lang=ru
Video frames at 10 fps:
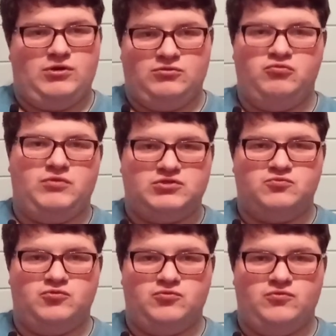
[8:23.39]
одну
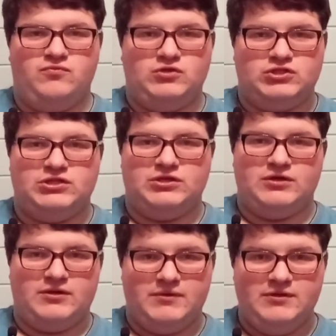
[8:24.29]
восьмую высшей лиги
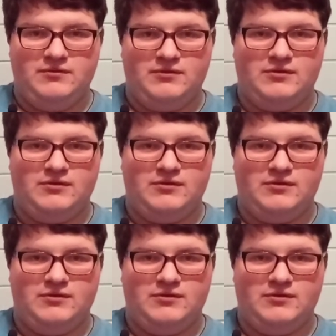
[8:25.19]
КВН.